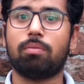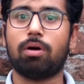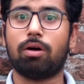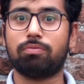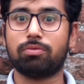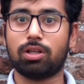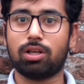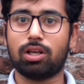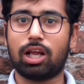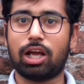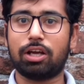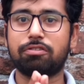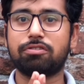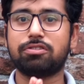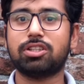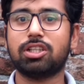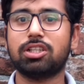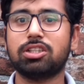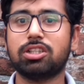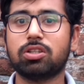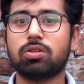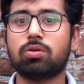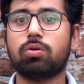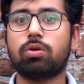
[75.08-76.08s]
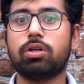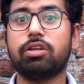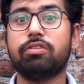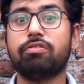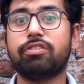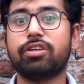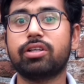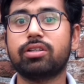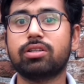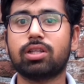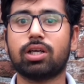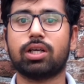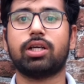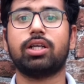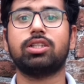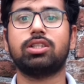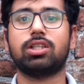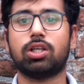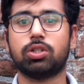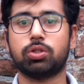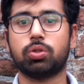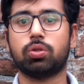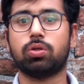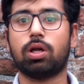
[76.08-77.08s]
বা আপনার লাইফ চেঞ্জিং কোনো ইভেন্ট থাকে
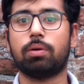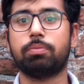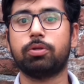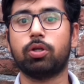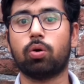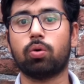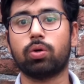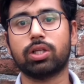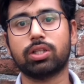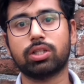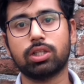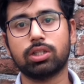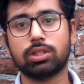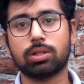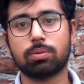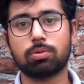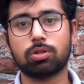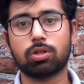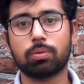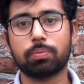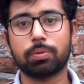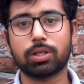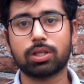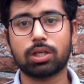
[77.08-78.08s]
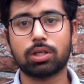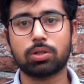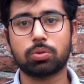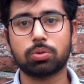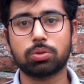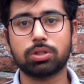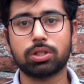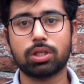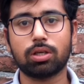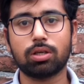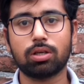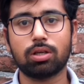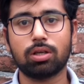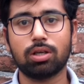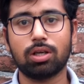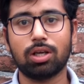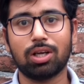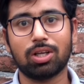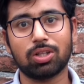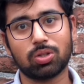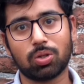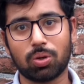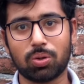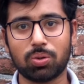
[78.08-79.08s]
যার জন্য আপনি অনেক দিন যাবত অপেক্ষা করছেন
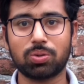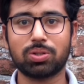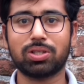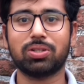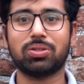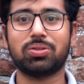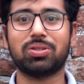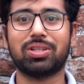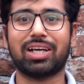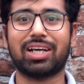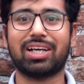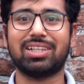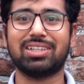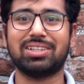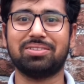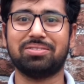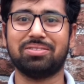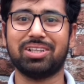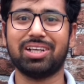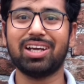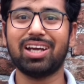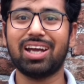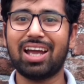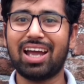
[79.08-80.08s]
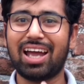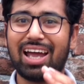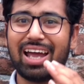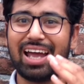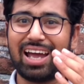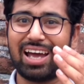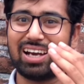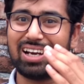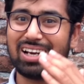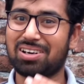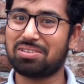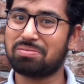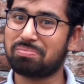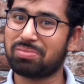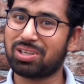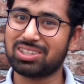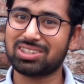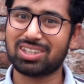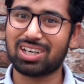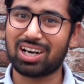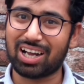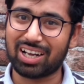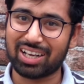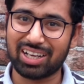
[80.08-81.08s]
তখন কিন্তু দেখা যাবে অ্যালার্ম
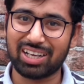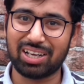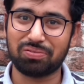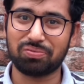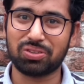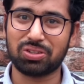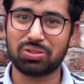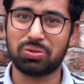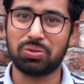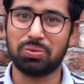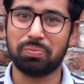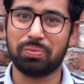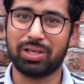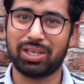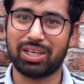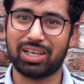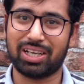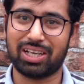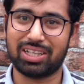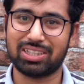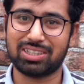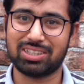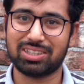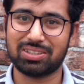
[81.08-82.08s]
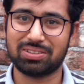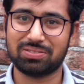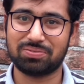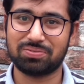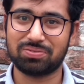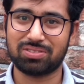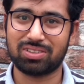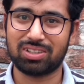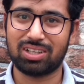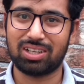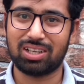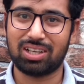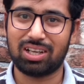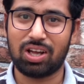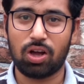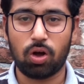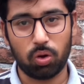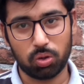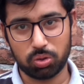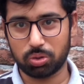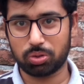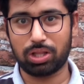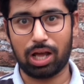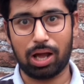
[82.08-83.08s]
বাজার আগেই আপনার ঘুম ভেঙে গেছে
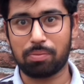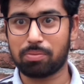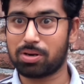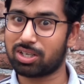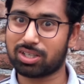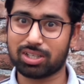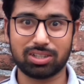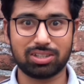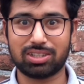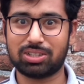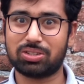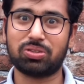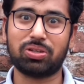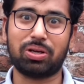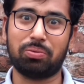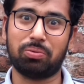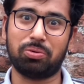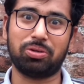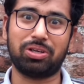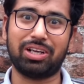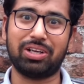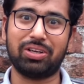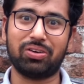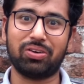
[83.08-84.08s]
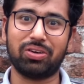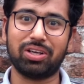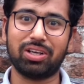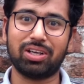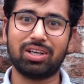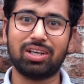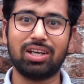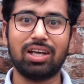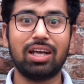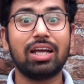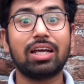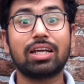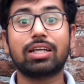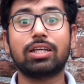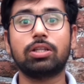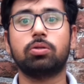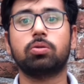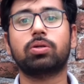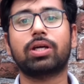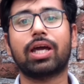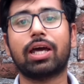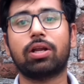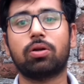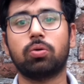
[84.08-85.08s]
অন্তত আমার ক্ষেত্রে তো এমনটাই হয়
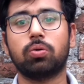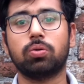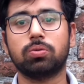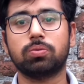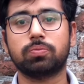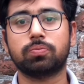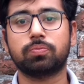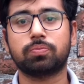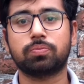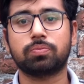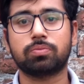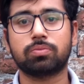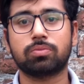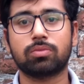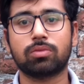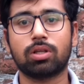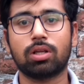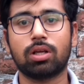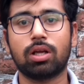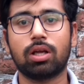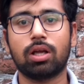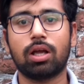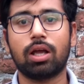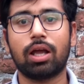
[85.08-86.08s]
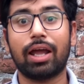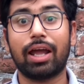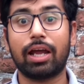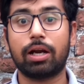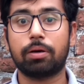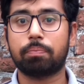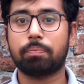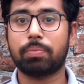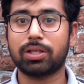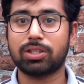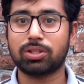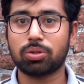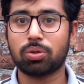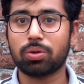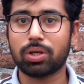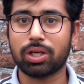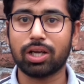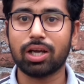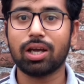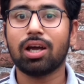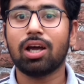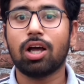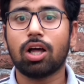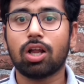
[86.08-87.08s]
কিন্তু কেন এর
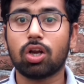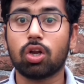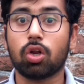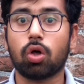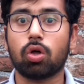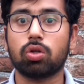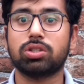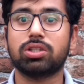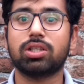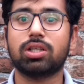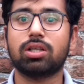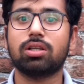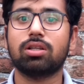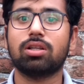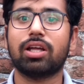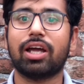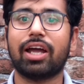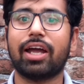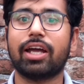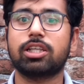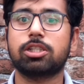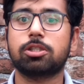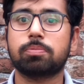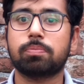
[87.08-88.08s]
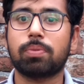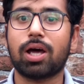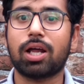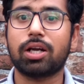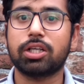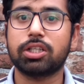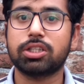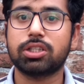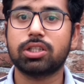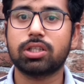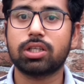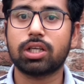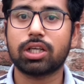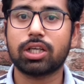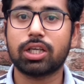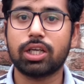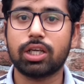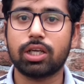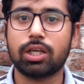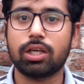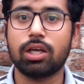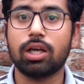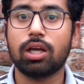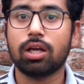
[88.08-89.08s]
পেছনে লজিক্যাল এক্সপ্লানেশনটা
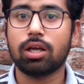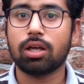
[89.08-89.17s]
কি